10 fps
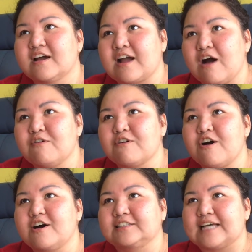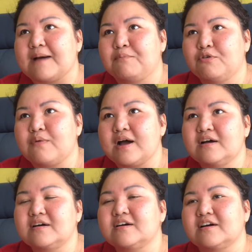เขาก็จะพูดว่าเอ
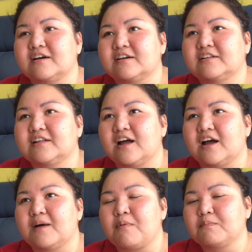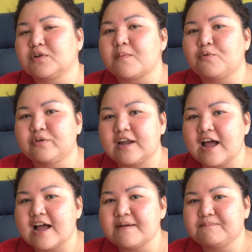ออผมชอบคุณนะ
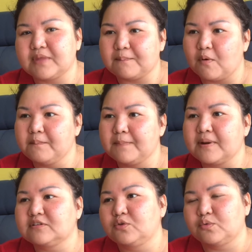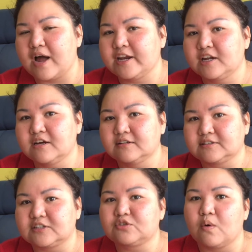แต่ผมมีพัสดุอันนึง
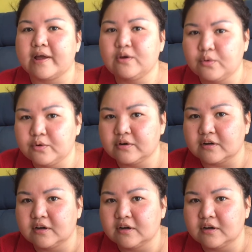จะส่งให้คุณ